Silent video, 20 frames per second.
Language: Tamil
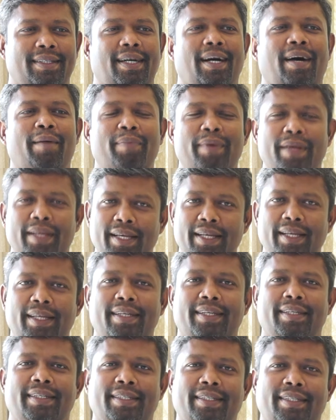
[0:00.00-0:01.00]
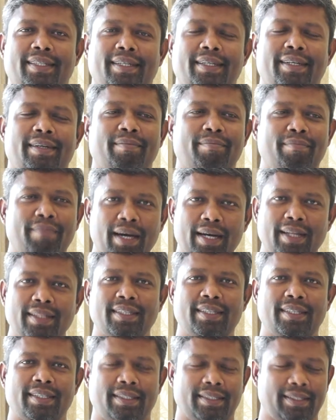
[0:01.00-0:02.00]
அப்படியே
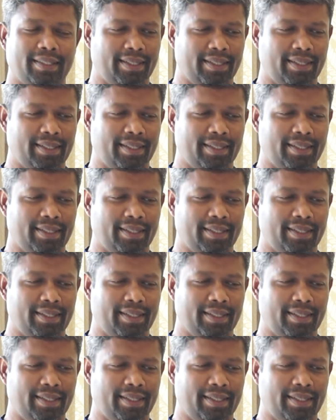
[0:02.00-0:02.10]
மறந்துட்டு